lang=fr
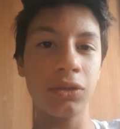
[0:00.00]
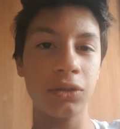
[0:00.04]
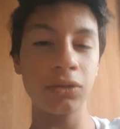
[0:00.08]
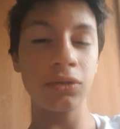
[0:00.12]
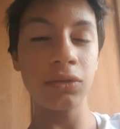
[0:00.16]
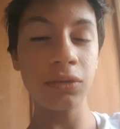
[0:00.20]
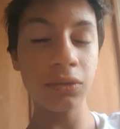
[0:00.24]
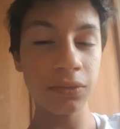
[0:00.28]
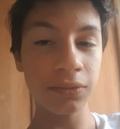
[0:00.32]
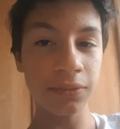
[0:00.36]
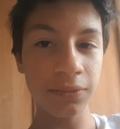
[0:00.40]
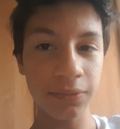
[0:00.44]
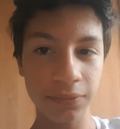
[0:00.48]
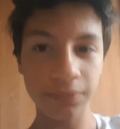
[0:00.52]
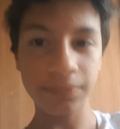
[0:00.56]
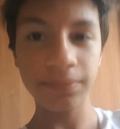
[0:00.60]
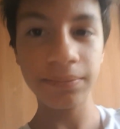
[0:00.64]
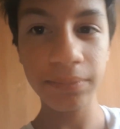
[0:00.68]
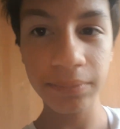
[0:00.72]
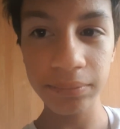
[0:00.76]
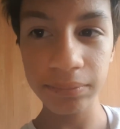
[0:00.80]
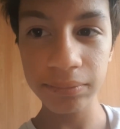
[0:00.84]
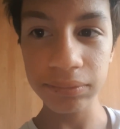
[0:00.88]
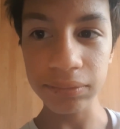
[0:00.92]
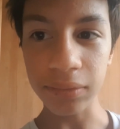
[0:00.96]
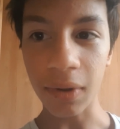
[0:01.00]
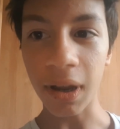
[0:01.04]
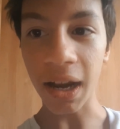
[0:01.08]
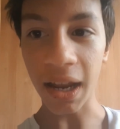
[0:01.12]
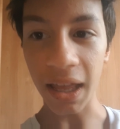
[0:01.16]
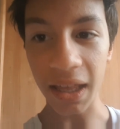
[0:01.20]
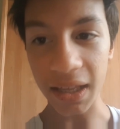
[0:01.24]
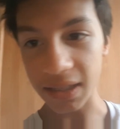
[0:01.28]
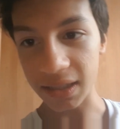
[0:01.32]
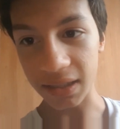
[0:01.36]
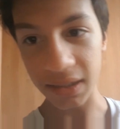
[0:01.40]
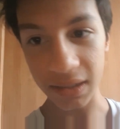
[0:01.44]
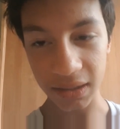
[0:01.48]
Je
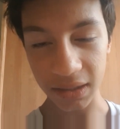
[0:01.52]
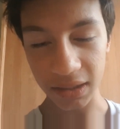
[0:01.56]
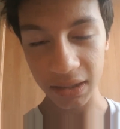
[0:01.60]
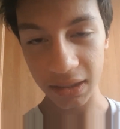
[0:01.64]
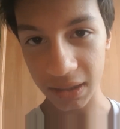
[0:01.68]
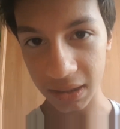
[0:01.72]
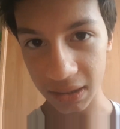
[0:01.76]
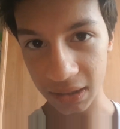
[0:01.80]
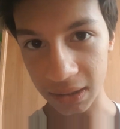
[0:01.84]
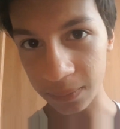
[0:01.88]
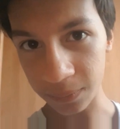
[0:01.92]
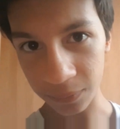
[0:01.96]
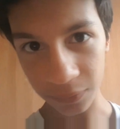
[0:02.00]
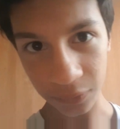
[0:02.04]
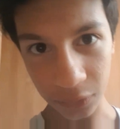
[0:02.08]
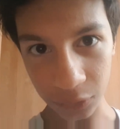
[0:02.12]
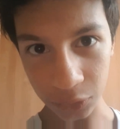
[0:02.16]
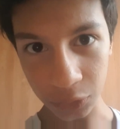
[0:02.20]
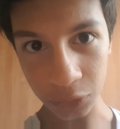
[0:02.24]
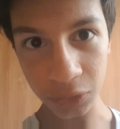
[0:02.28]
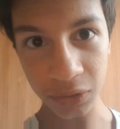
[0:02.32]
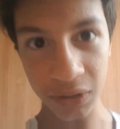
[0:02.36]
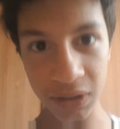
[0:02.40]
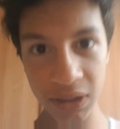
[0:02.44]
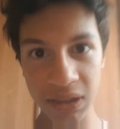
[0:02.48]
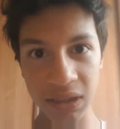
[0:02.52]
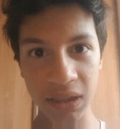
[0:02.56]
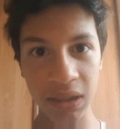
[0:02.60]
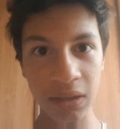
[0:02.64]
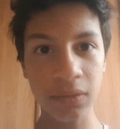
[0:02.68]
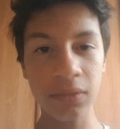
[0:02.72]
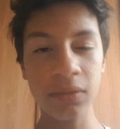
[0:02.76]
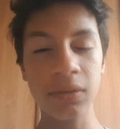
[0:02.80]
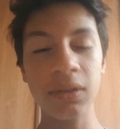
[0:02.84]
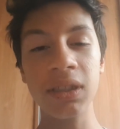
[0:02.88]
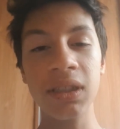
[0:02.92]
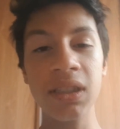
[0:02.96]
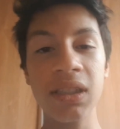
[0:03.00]
voilà, il me faut juste des
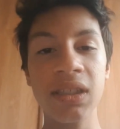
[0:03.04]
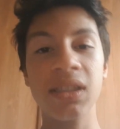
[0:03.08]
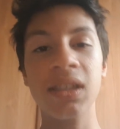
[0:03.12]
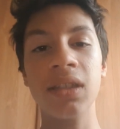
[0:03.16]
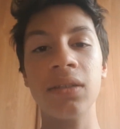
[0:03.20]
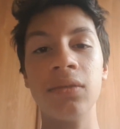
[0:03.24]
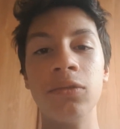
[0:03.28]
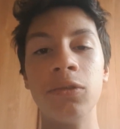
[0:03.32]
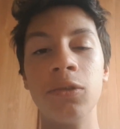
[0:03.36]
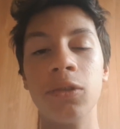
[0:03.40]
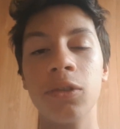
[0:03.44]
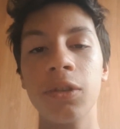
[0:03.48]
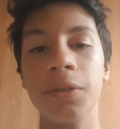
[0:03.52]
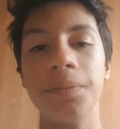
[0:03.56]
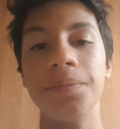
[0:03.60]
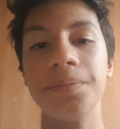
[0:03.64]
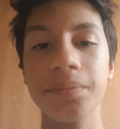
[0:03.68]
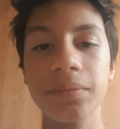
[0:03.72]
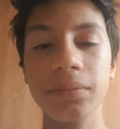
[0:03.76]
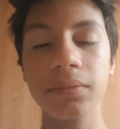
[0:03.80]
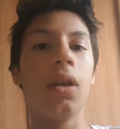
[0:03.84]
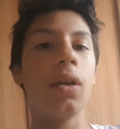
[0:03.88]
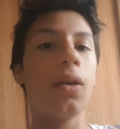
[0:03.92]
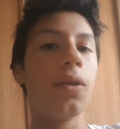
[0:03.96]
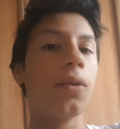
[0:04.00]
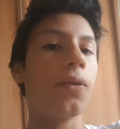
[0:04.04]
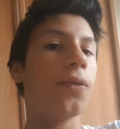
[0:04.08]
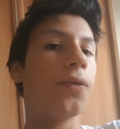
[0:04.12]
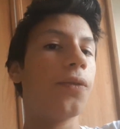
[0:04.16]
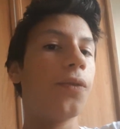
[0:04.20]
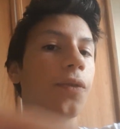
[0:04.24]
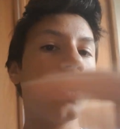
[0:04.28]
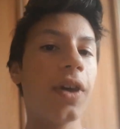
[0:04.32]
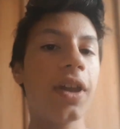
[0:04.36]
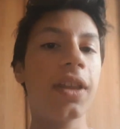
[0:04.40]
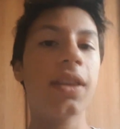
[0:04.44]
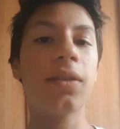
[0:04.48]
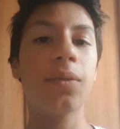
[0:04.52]
ados et des adultes.
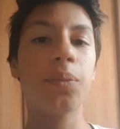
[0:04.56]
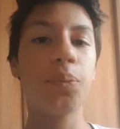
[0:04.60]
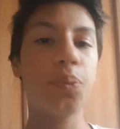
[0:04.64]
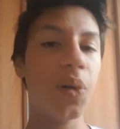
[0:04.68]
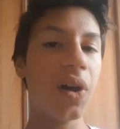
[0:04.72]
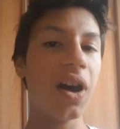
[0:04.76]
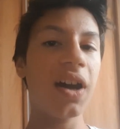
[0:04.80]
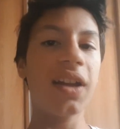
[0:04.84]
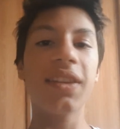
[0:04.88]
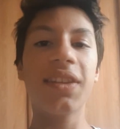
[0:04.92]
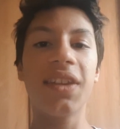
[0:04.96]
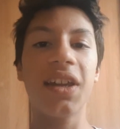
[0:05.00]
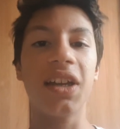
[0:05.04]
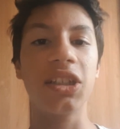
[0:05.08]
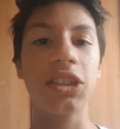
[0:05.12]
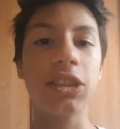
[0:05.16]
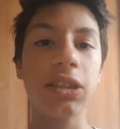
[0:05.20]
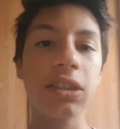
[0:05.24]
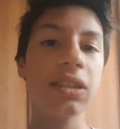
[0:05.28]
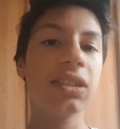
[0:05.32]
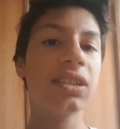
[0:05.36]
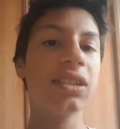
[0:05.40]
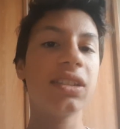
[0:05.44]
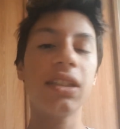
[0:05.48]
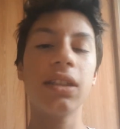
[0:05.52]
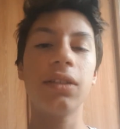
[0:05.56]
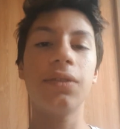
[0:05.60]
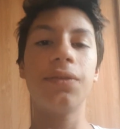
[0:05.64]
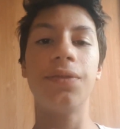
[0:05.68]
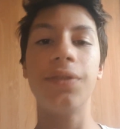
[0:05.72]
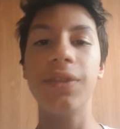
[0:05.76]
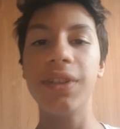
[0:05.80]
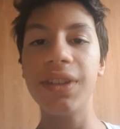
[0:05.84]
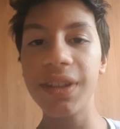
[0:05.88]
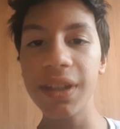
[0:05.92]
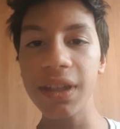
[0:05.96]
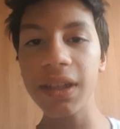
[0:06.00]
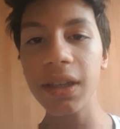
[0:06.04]
Faites partager cette
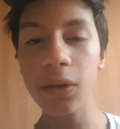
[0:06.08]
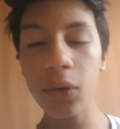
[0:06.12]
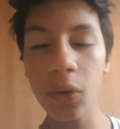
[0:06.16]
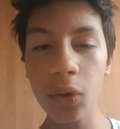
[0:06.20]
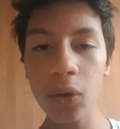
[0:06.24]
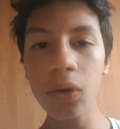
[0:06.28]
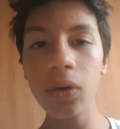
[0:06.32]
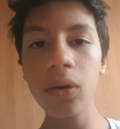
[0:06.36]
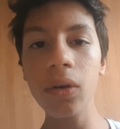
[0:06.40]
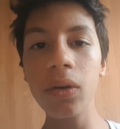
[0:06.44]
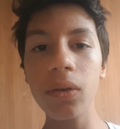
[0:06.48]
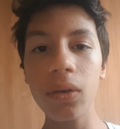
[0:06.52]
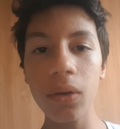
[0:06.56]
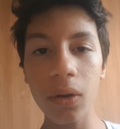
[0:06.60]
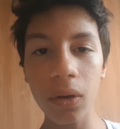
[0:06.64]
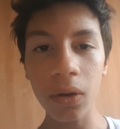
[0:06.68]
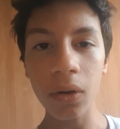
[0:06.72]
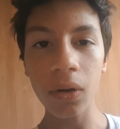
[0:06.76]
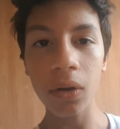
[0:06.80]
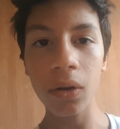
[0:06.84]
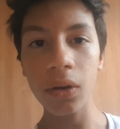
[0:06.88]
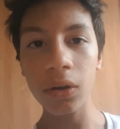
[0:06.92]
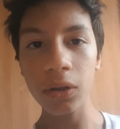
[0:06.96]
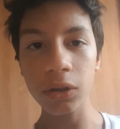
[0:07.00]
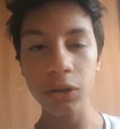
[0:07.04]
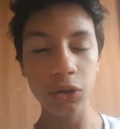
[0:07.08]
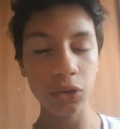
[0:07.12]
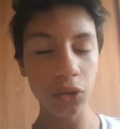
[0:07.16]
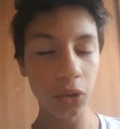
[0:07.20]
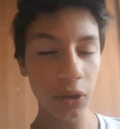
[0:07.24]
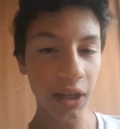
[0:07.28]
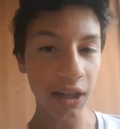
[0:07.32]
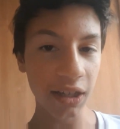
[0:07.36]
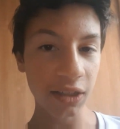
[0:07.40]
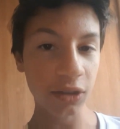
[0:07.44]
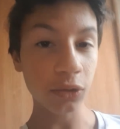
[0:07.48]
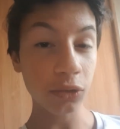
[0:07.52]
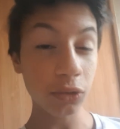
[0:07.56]
vidéo euh, sur
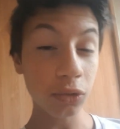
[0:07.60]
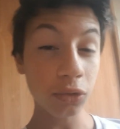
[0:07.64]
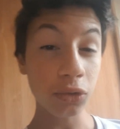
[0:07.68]
les réseaux